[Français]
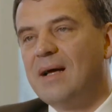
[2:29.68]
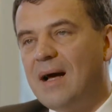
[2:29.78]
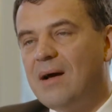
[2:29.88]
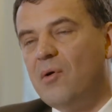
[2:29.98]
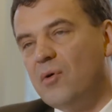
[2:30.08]

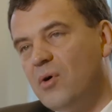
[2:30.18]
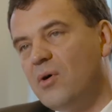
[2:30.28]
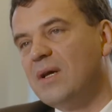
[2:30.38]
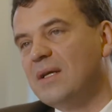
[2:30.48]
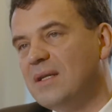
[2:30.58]
a
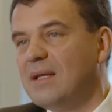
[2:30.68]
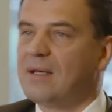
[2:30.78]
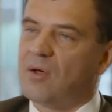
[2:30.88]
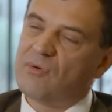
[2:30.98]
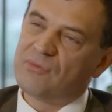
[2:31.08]
encore
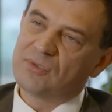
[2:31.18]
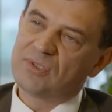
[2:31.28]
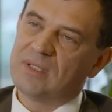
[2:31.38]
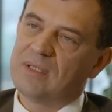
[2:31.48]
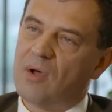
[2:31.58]
été
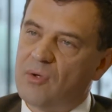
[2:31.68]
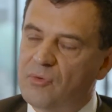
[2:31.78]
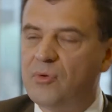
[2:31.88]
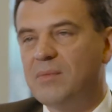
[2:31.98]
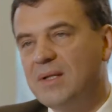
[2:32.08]
renforcée en
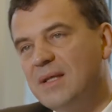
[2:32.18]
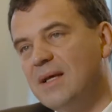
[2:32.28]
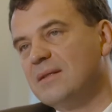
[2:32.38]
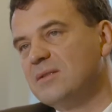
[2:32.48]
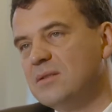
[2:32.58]

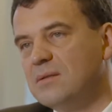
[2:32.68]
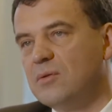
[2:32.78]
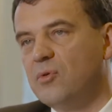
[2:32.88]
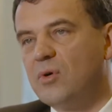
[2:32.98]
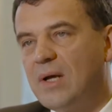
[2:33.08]
2015.
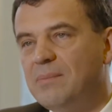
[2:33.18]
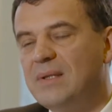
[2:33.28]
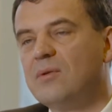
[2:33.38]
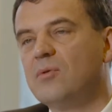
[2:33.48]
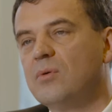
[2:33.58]
Nos
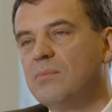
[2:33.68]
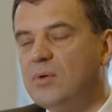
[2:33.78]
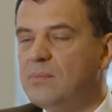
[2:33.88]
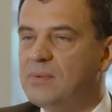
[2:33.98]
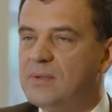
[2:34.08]
capitaux
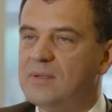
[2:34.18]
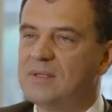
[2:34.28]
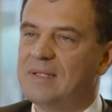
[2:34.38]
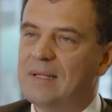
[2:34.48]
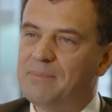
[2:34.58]
propres
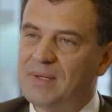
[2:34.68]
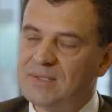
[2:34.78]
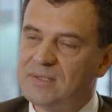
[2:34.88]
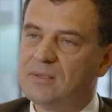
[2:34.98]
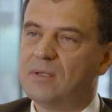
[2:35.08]

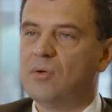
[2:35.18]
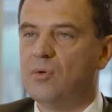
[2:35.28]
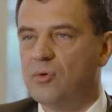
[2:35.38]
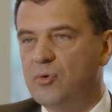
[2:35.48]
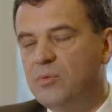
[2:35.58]
dépassent
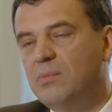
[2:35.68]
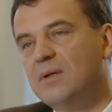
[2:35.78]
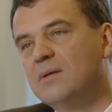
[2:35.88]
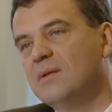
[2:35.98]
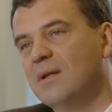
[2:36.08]
le
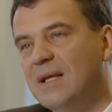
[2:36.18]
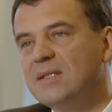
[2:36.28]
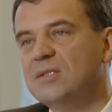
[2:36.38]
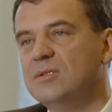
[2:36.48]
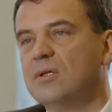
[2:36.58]
double de
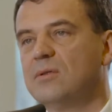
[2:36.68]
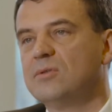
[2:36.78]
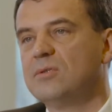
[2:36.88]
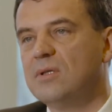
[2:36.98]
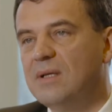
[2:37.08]
l'exigence